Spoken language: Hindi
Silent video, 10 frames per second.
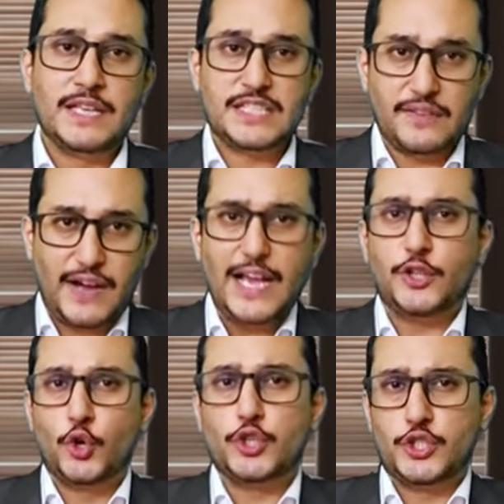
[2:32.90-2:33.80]
सवाए
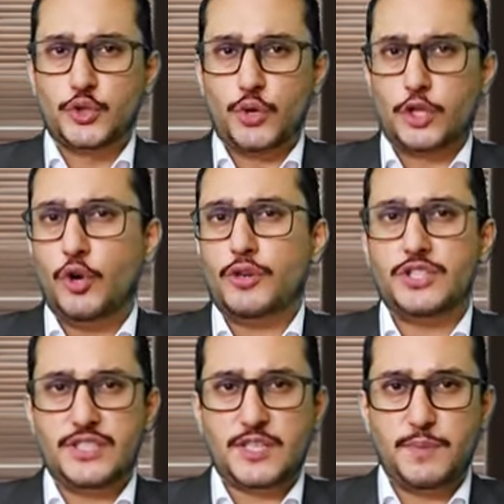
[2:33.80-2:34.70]
दो चीजों के दो
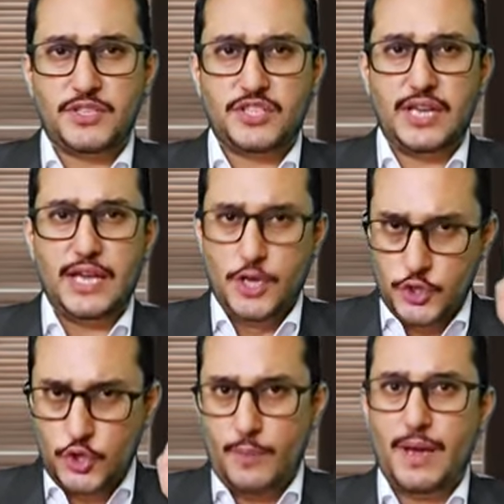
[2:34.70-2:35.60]
चीजें इसमें अच्छी हैं
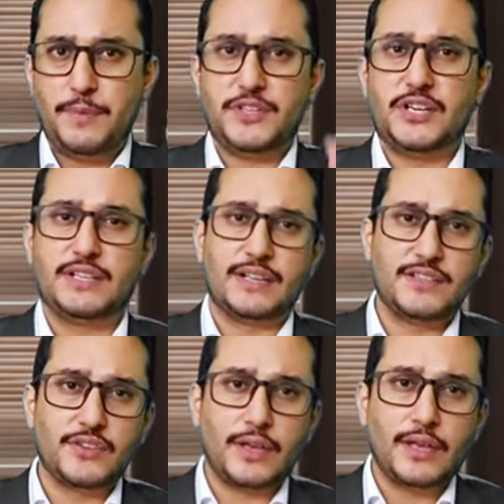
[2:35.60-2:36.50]
जो हमें अप्रिशिएट
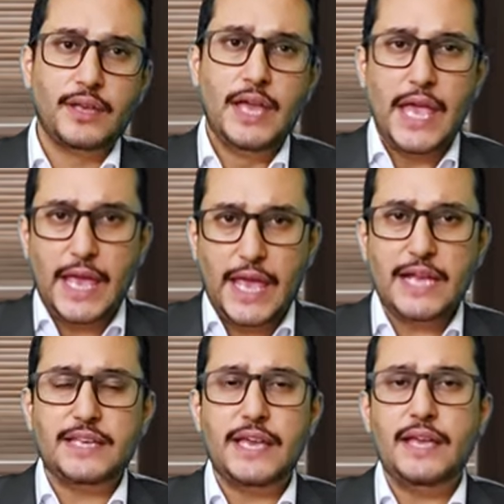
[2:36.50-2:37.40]
करनी चाहिए
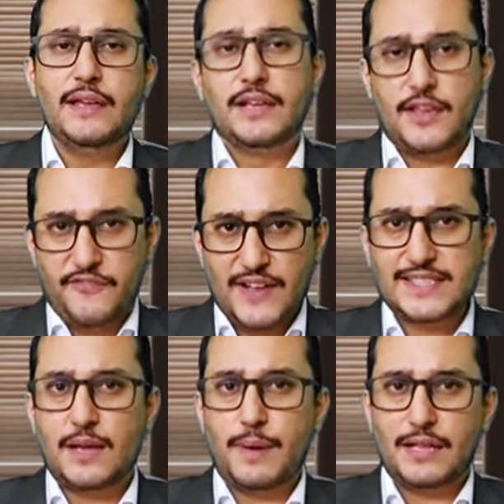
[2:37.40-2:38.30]
एक ये कि
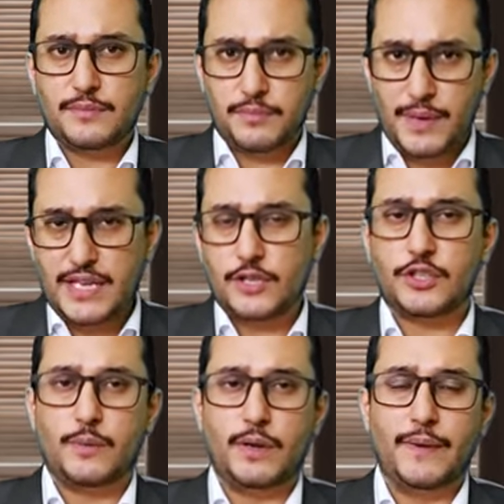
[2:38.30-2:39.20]
फैसलाबाद में ये
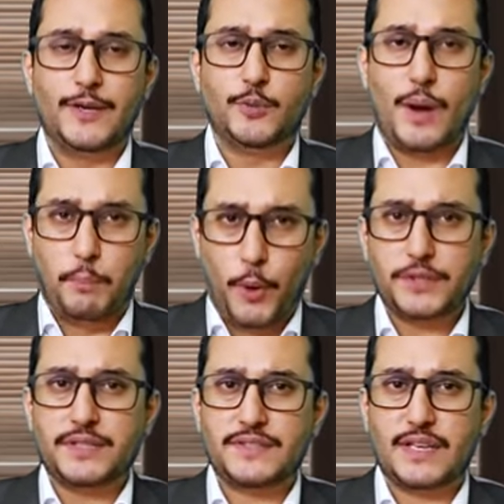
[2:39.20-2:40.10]
इवेंट हुआ
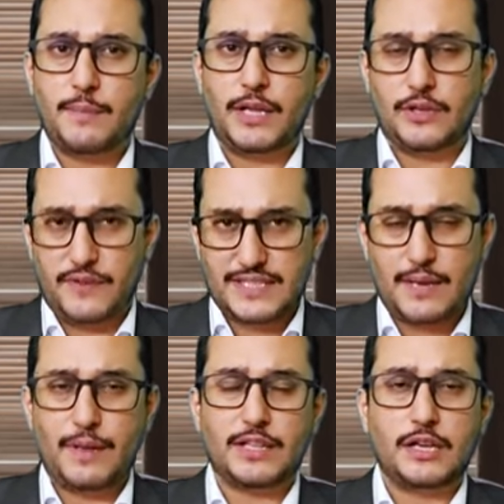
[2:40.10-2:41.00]
बहुत अरसे के बाद और
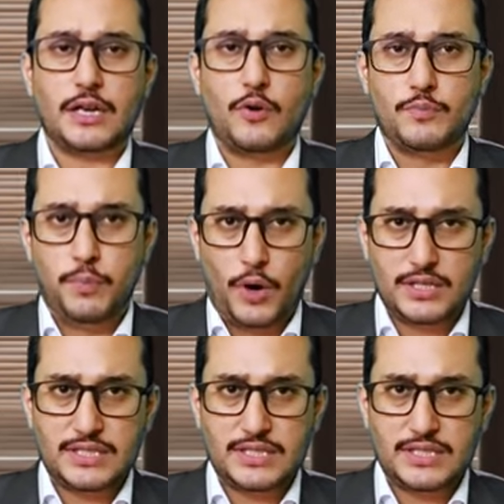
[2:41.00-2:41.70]
फैसलाबाद का क्राउड बहुत